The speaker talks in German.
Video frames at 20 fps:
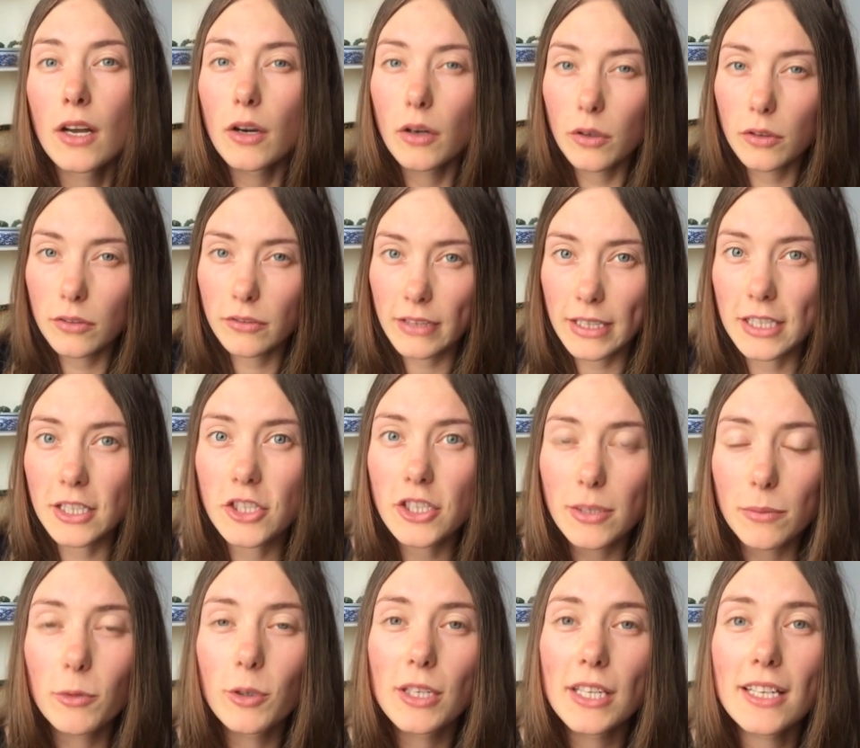Und wenn die
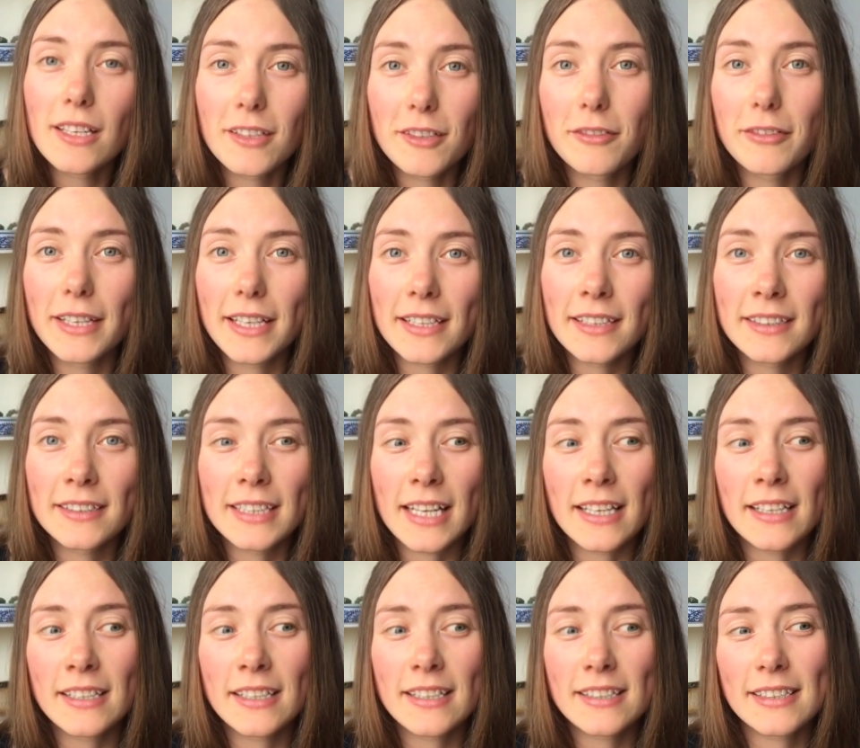stimulierend wirken,
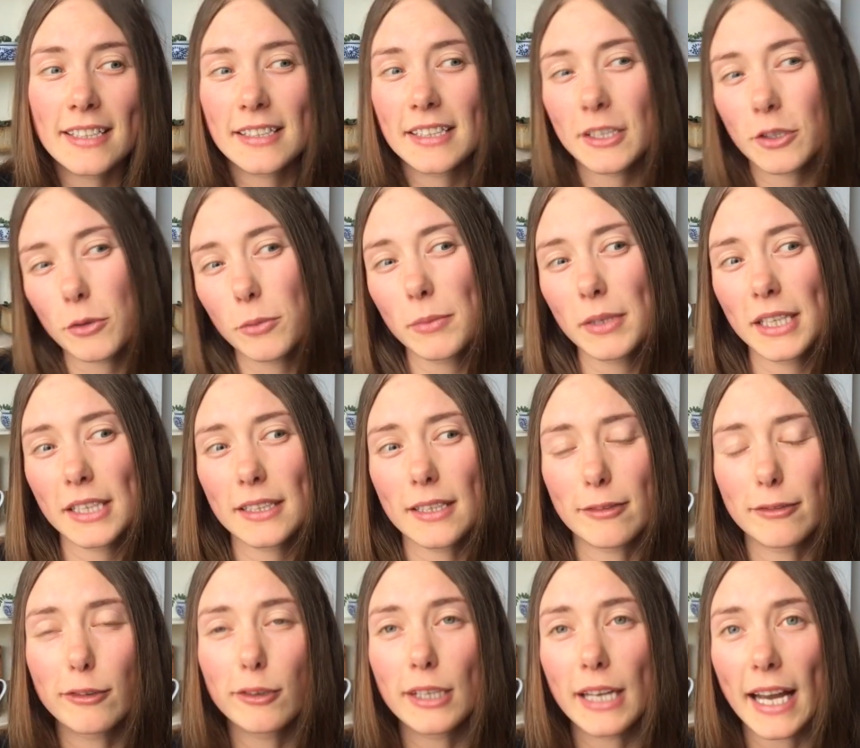dann ist das nicht unbedingt
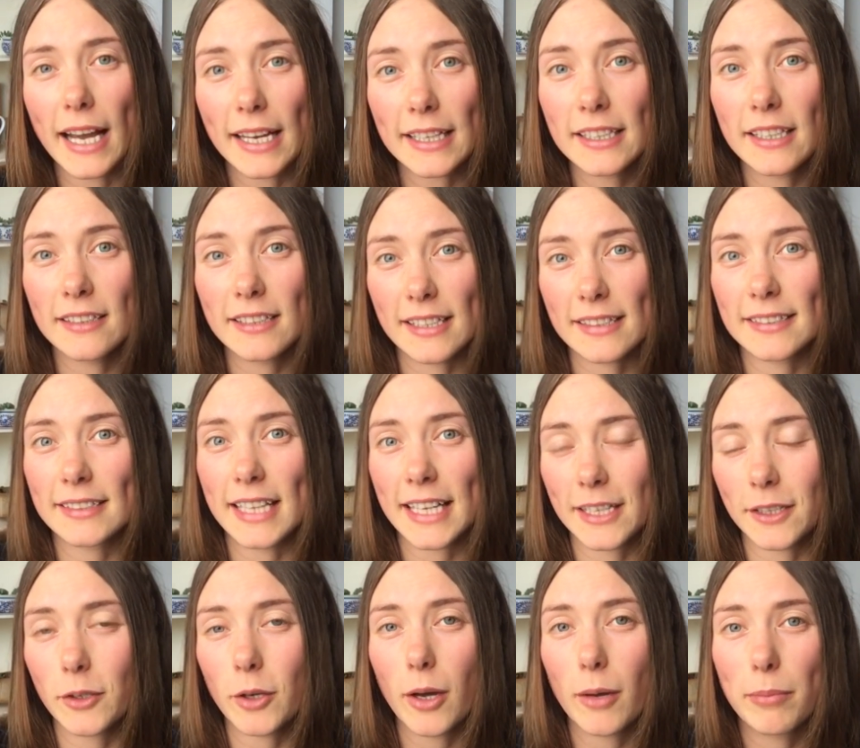dafür geeignet, dass
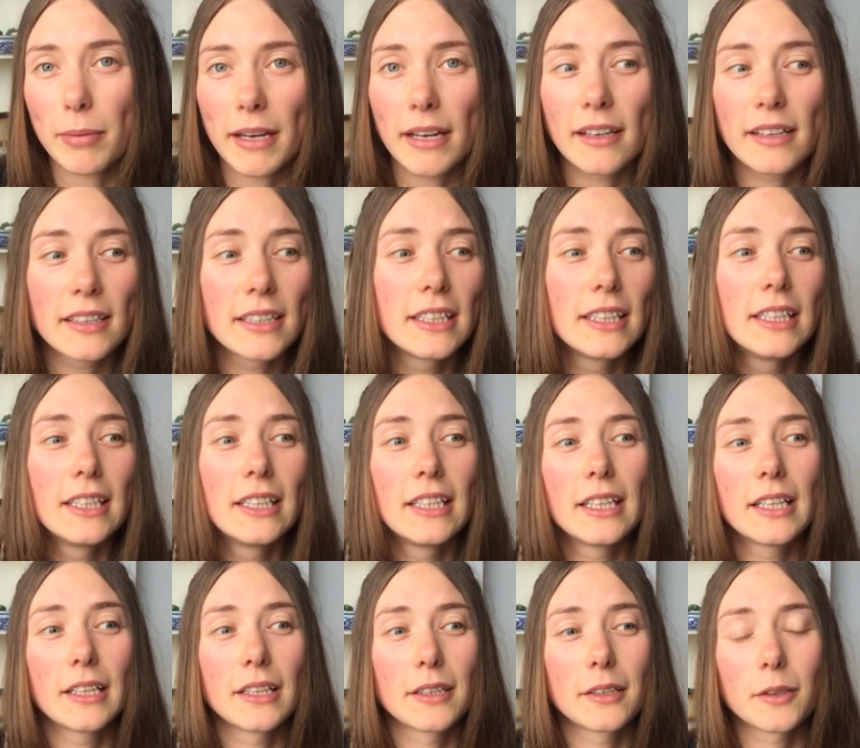dein Körper
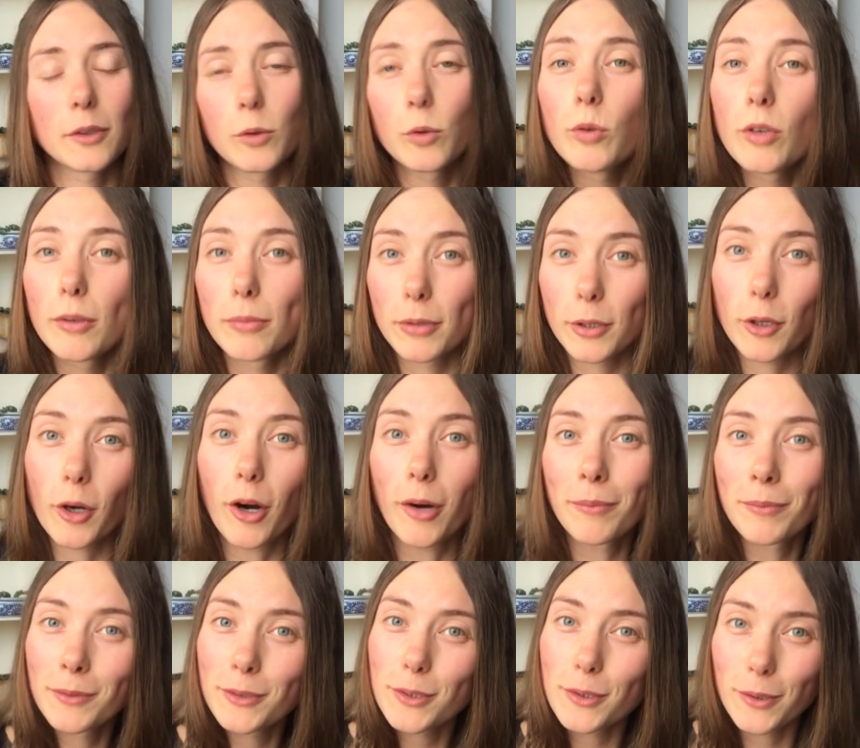äh, Ruhe
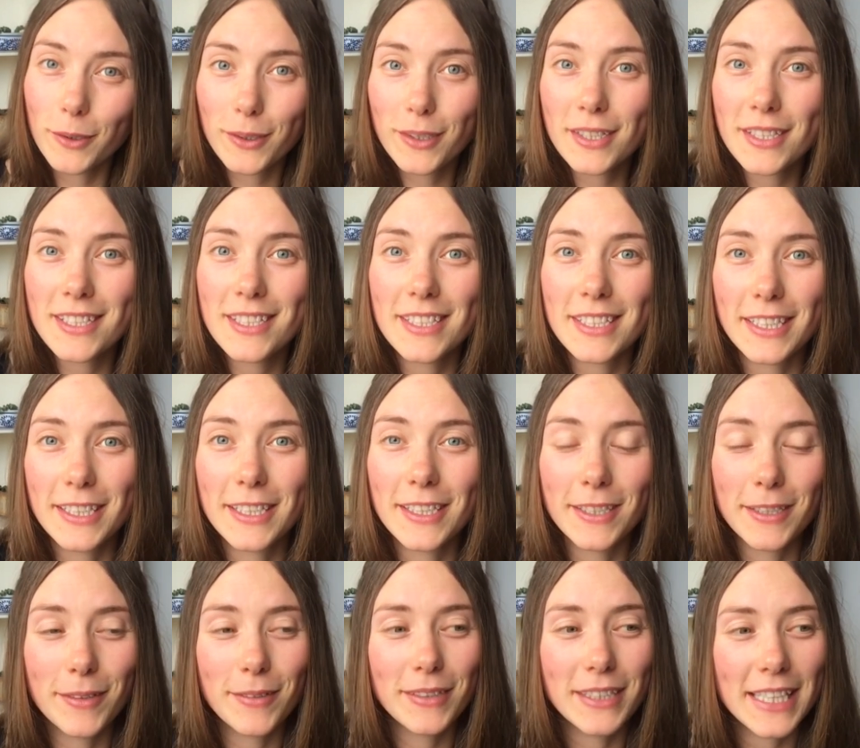bekommt und
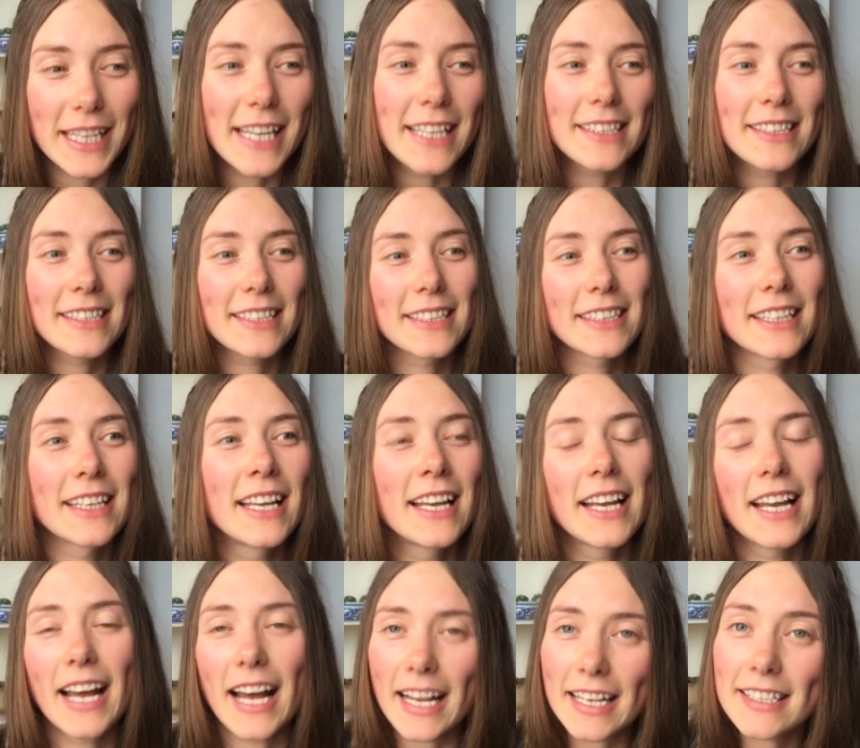äh, die ersten
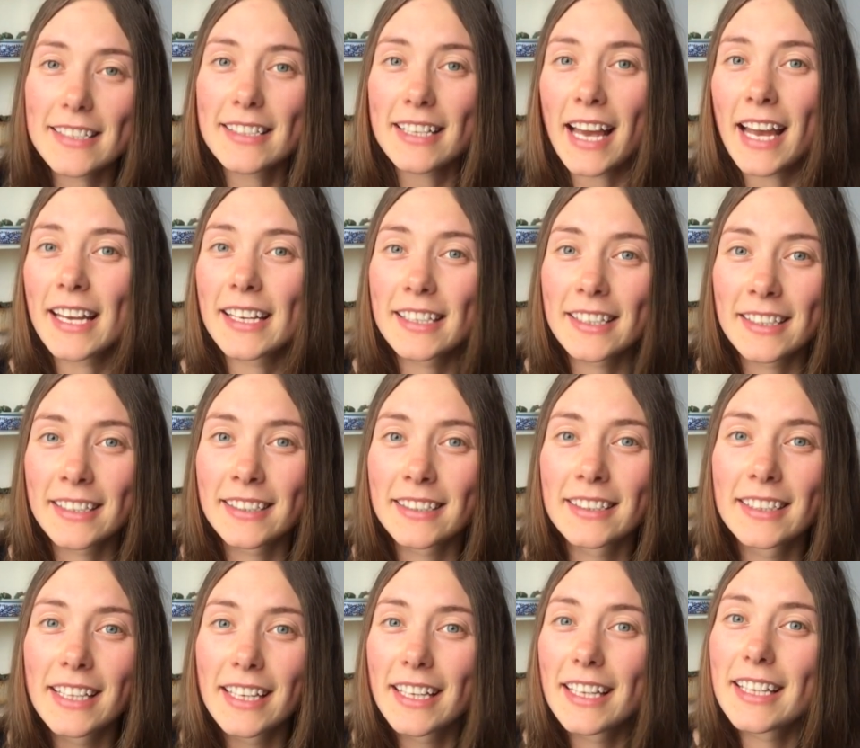Anzeichen
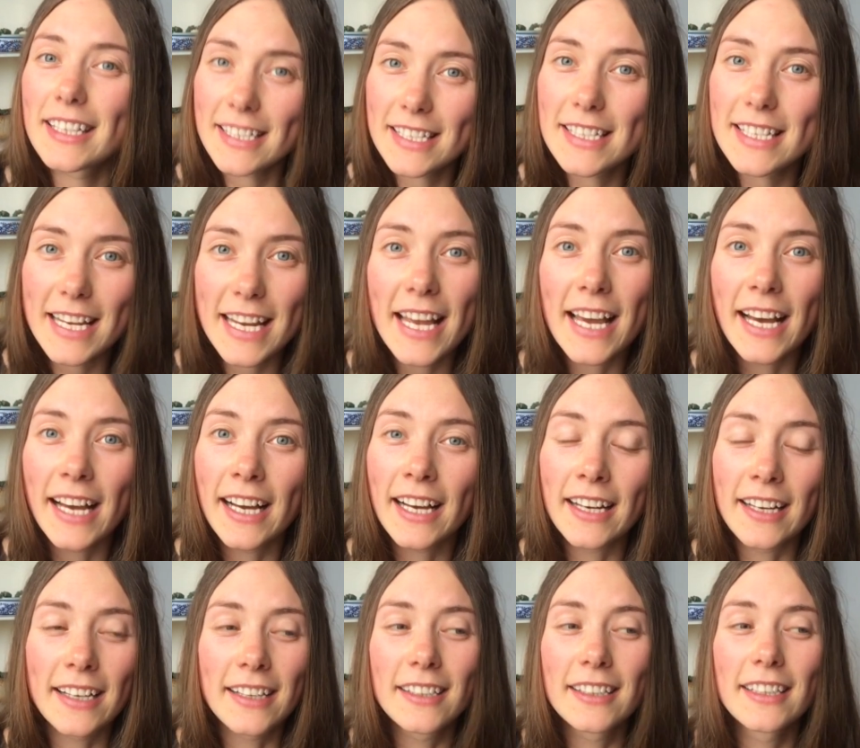
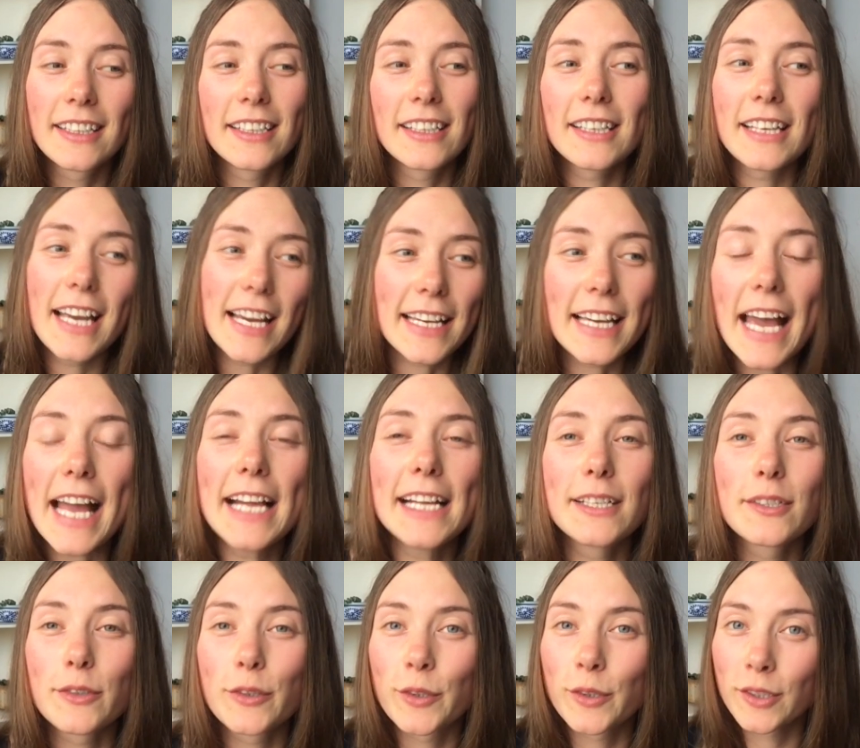der
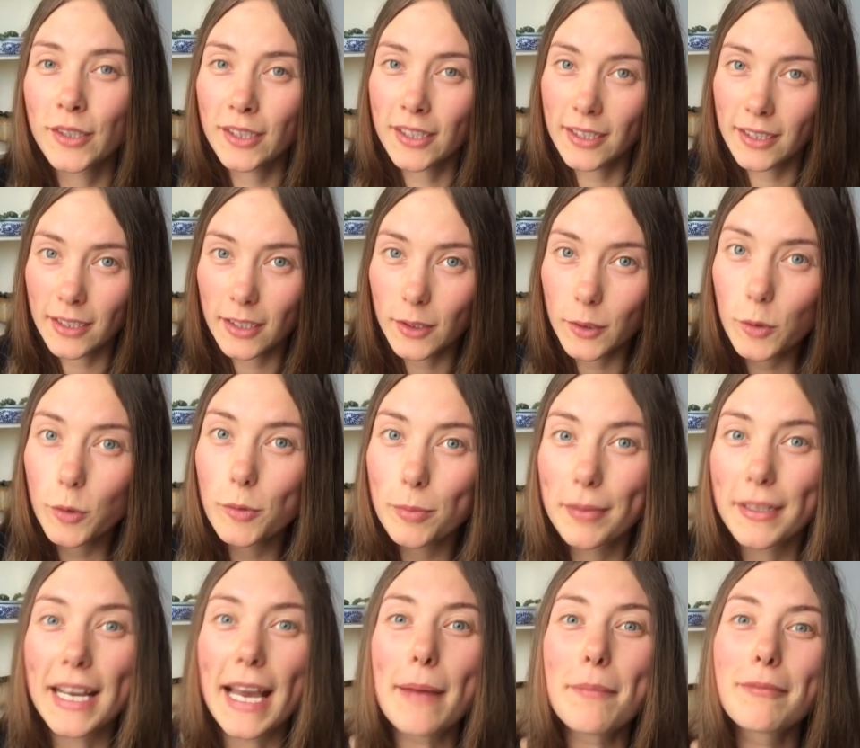Erkältung gut
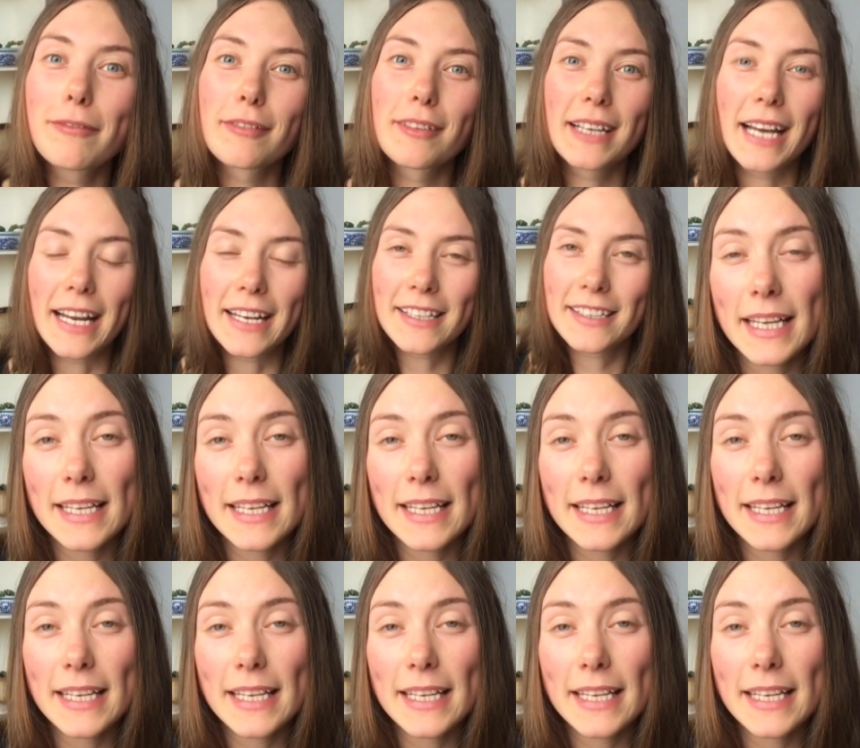bekämpfen kann.